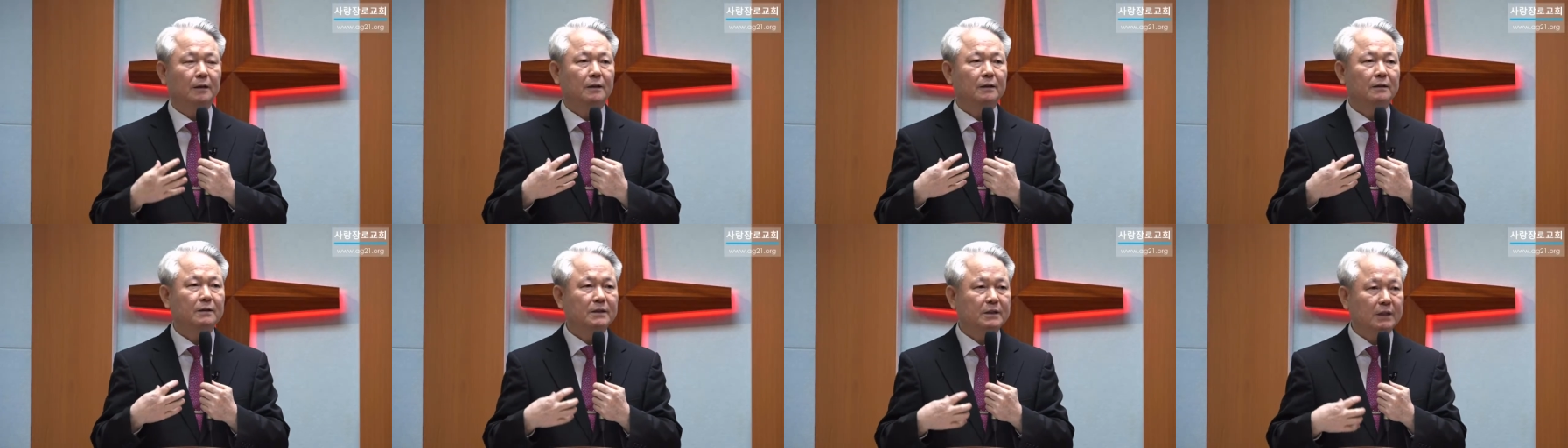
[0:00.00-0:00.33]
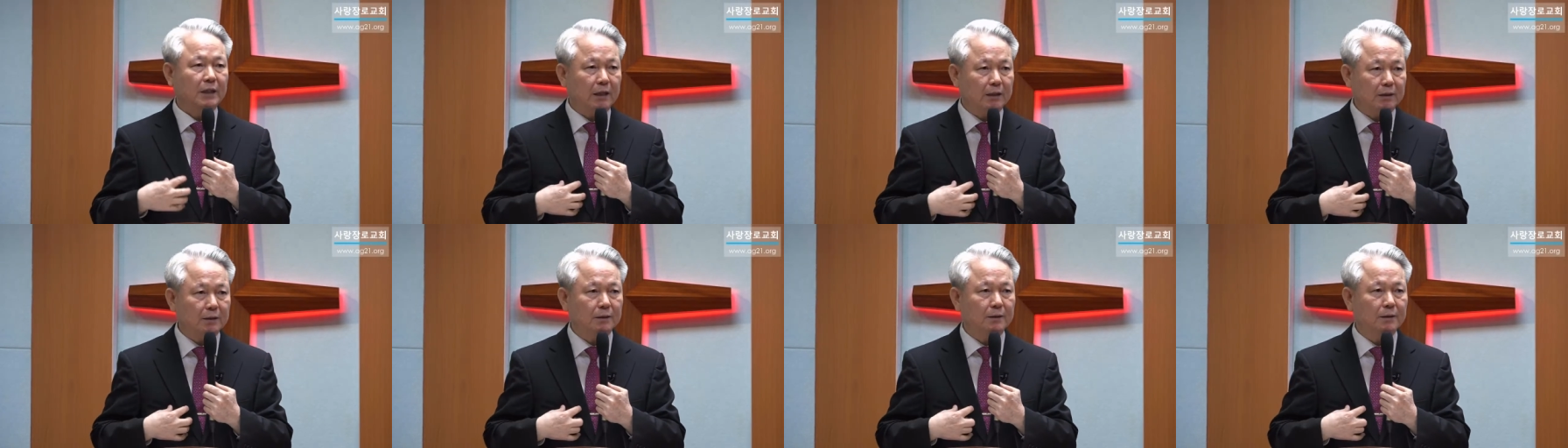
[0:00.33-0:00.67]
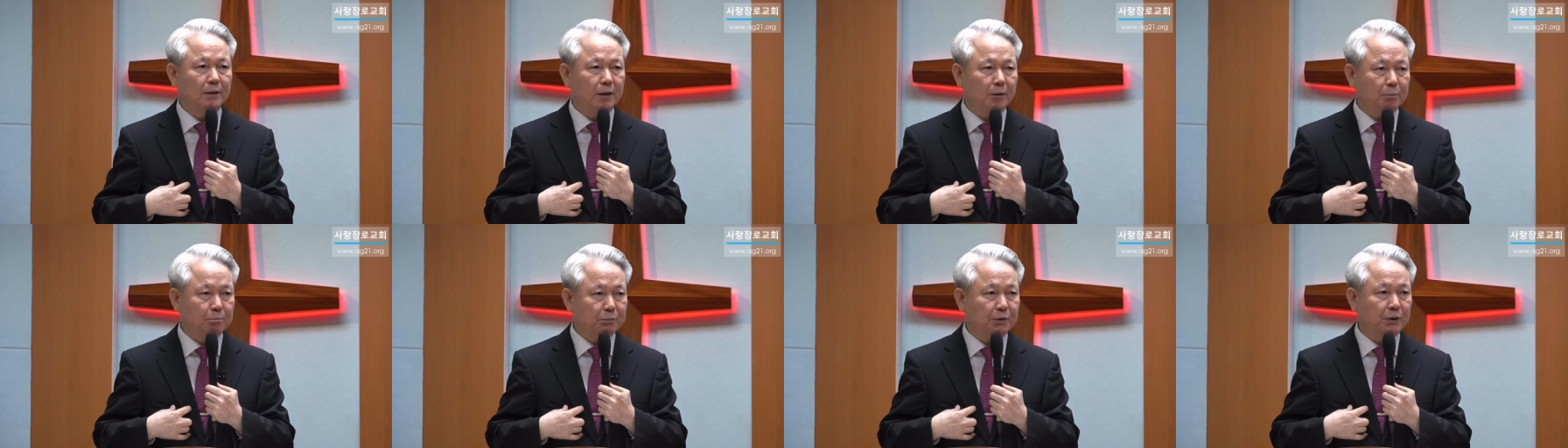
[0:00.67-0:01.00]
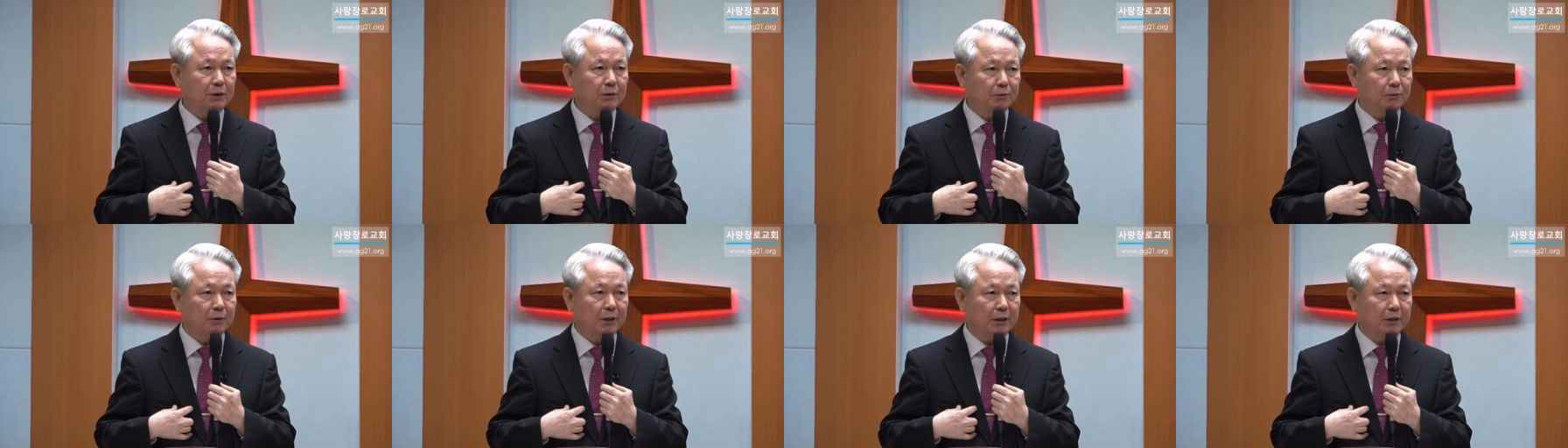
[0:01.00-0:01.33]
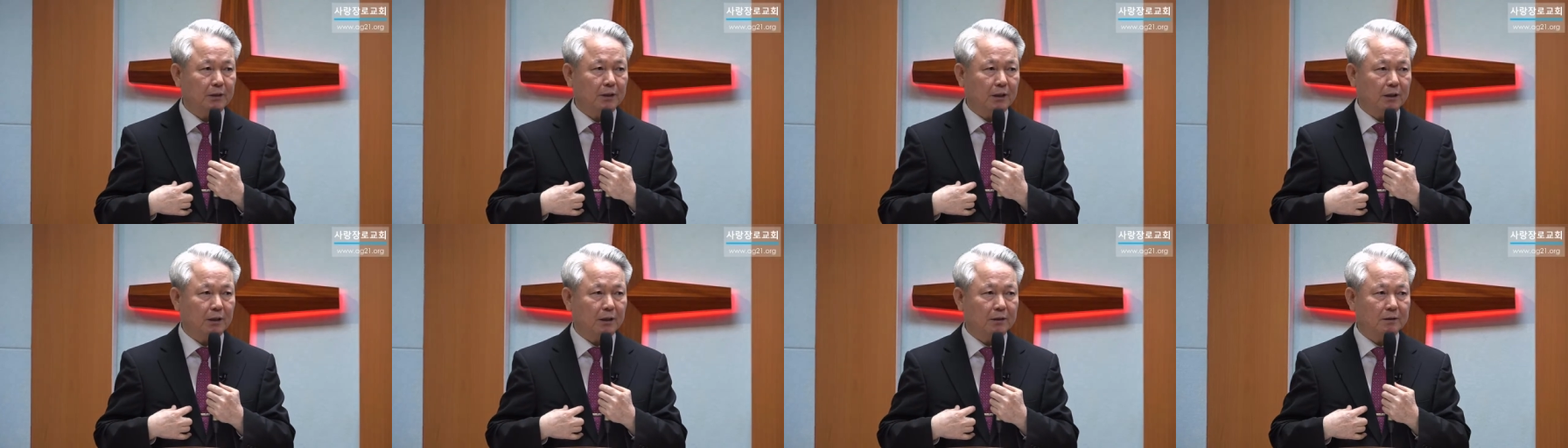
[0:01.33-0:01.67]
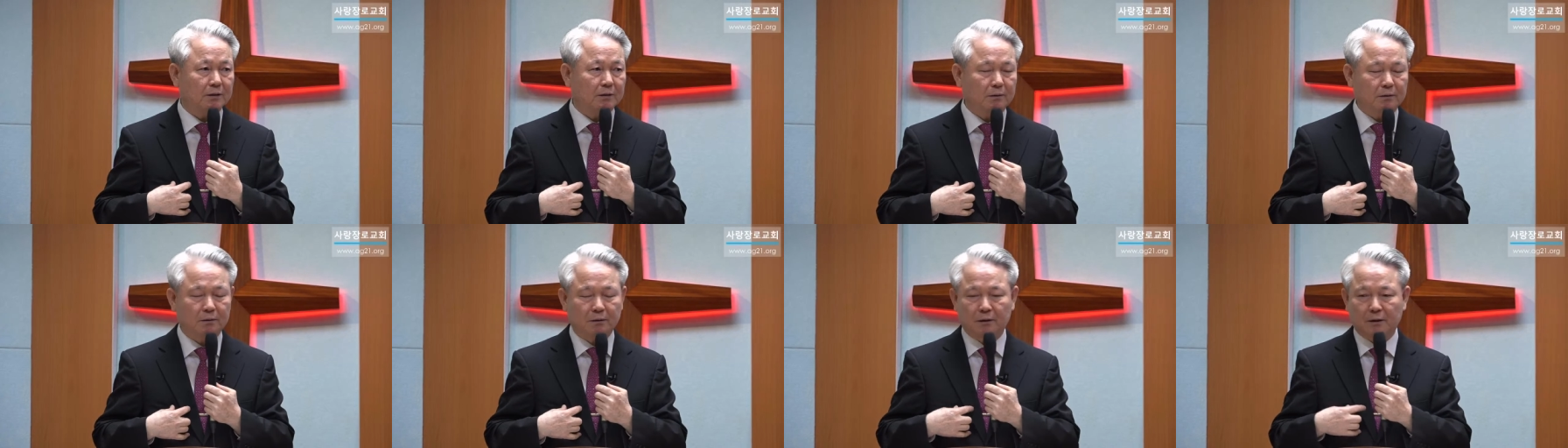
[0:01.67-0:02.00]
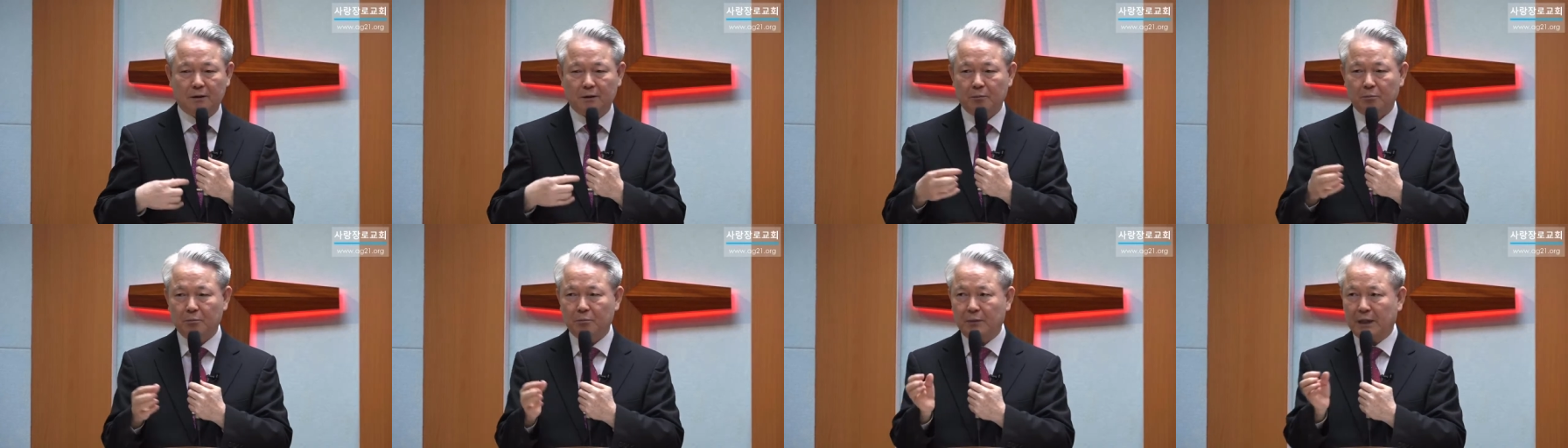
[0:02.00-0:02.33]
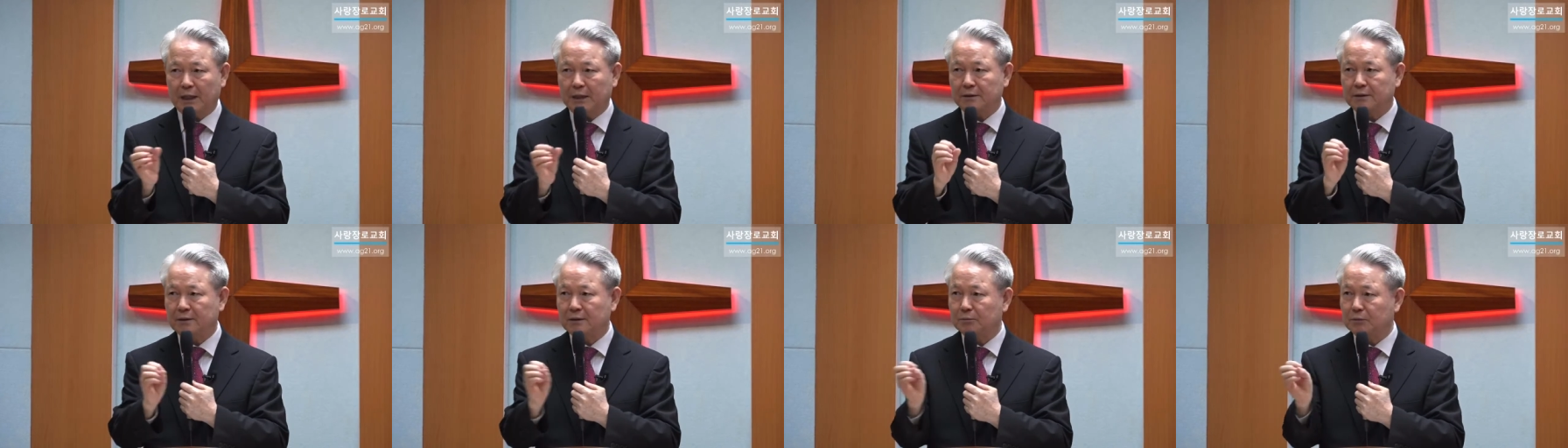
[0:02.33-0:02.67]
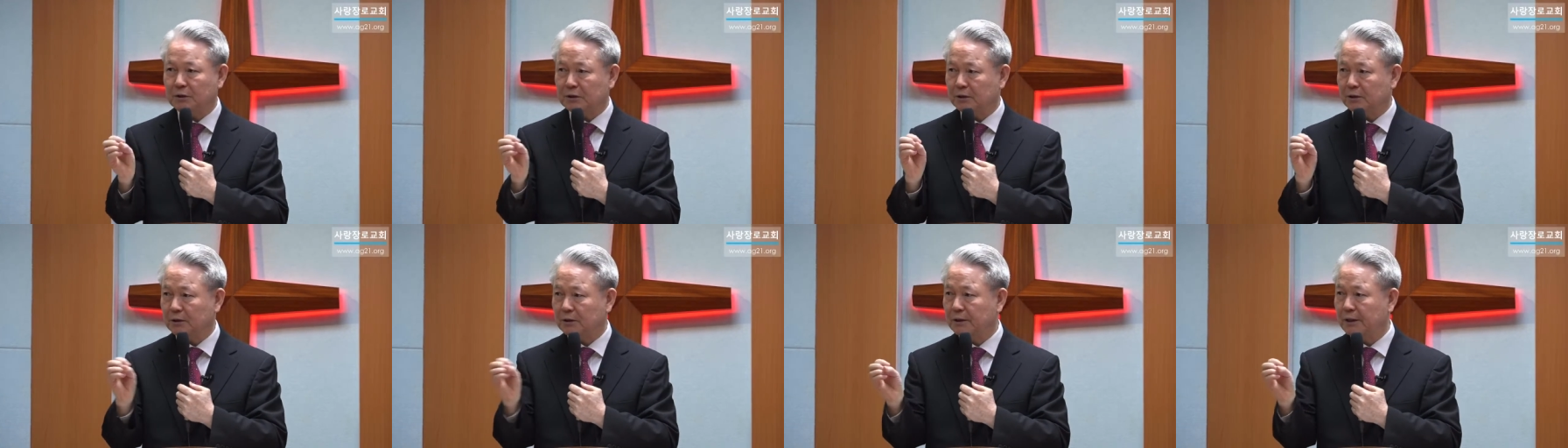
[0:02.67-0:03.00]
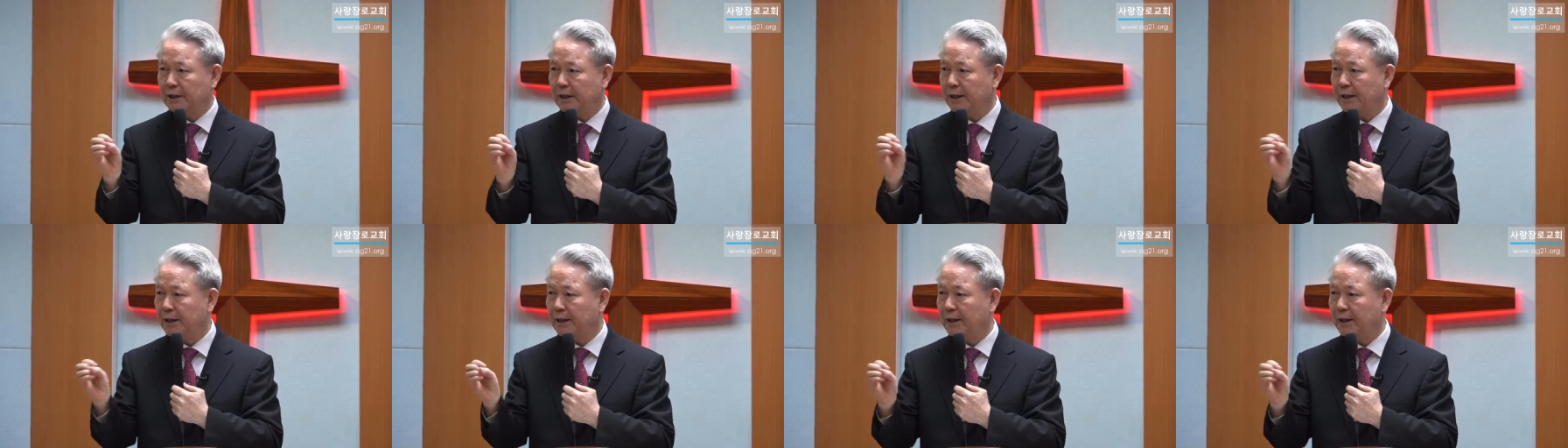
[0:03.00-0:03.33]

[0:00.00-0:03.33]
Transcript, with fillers: 자기의 필요에 따라서 말씀을 이렇게